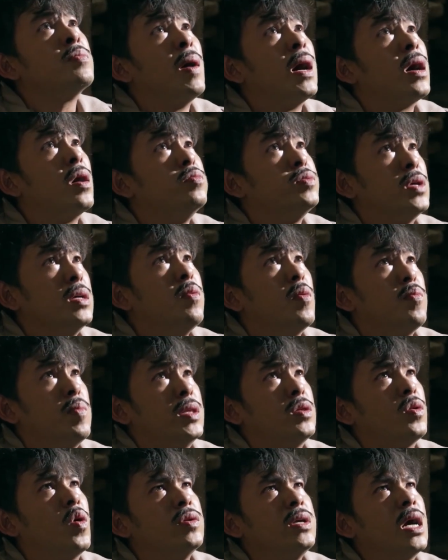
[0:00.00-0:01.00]
Nhưng mà không chỉ
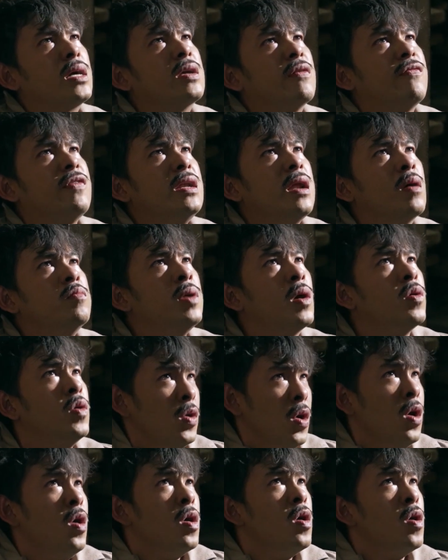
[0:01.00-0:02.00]
mình tôi nhắc về Phi Long
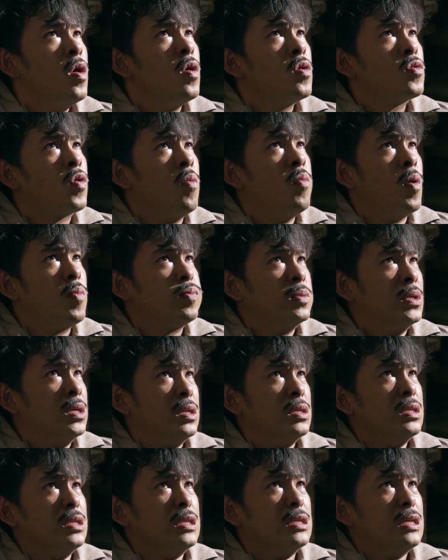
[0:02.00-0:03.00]
đâu Còn một
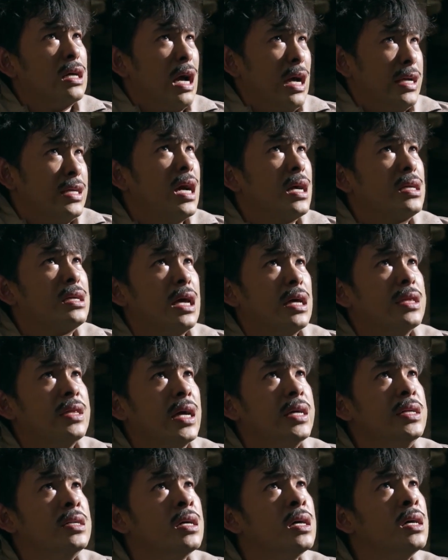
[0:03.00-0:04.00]
người hay nhắc cho
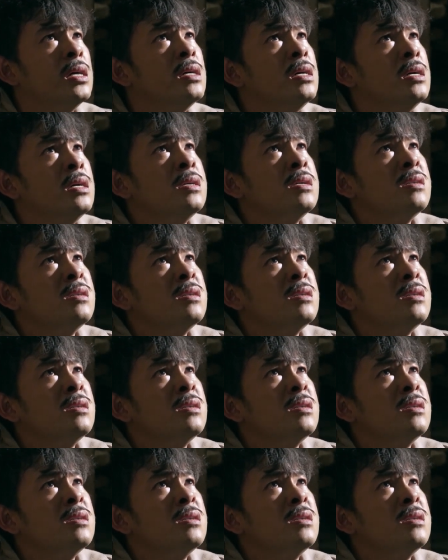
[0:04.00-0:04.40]
anh ấy nghe